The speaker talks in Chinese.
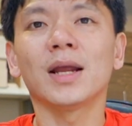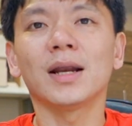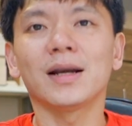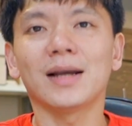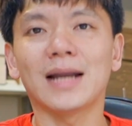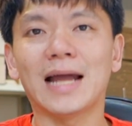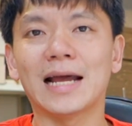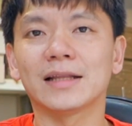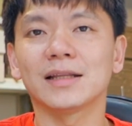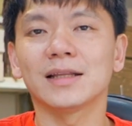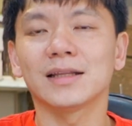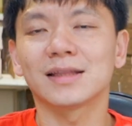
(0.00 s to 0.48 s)

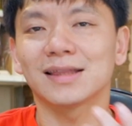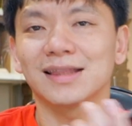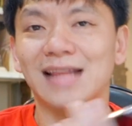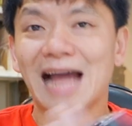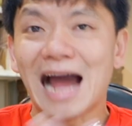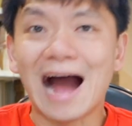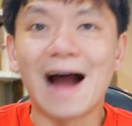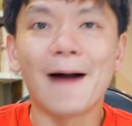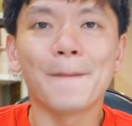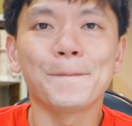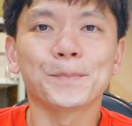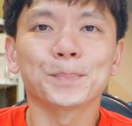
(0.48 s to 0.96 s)
来的
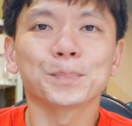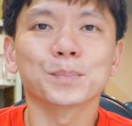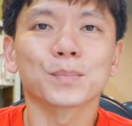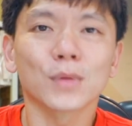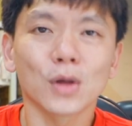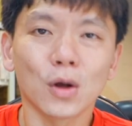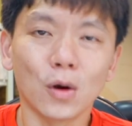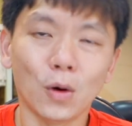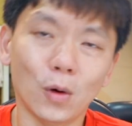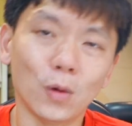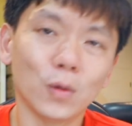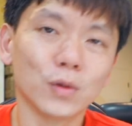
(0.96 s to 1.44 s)
大，
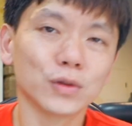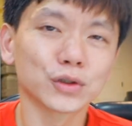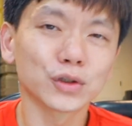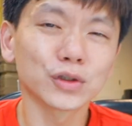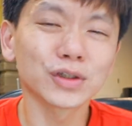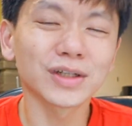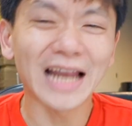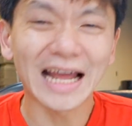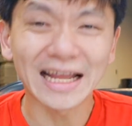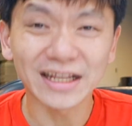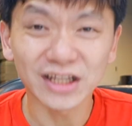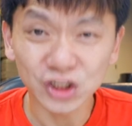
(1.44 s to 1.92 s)
吼，
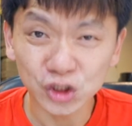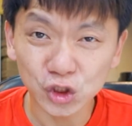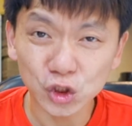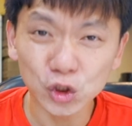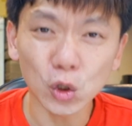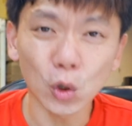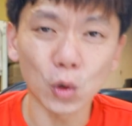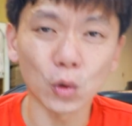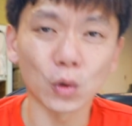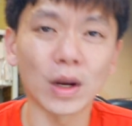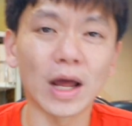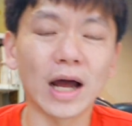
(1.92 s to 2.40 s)
就是来的
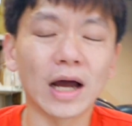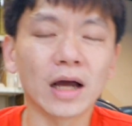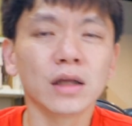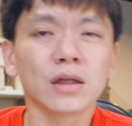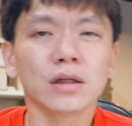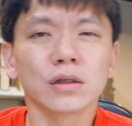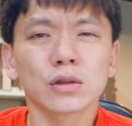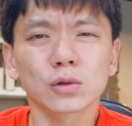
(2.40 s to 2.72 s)
重啊。